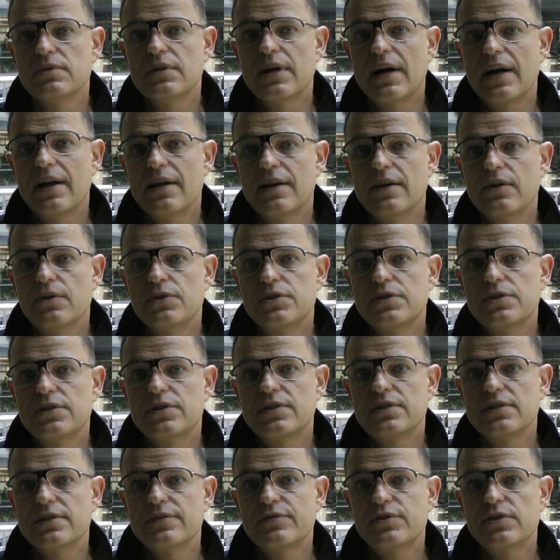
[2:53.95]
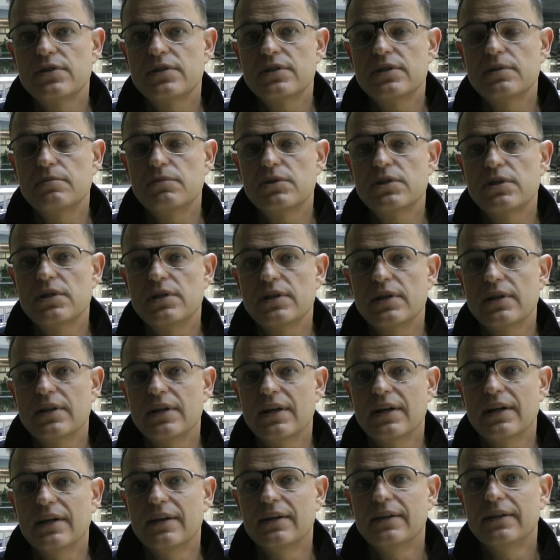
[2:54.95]
ale oczywiście ze wszystkim się nie
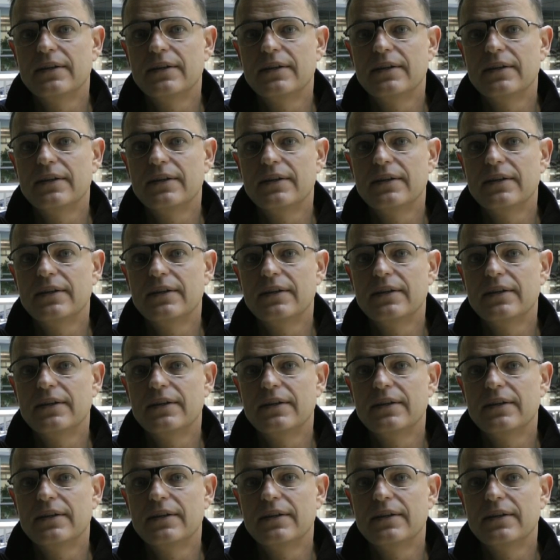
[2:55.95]
da.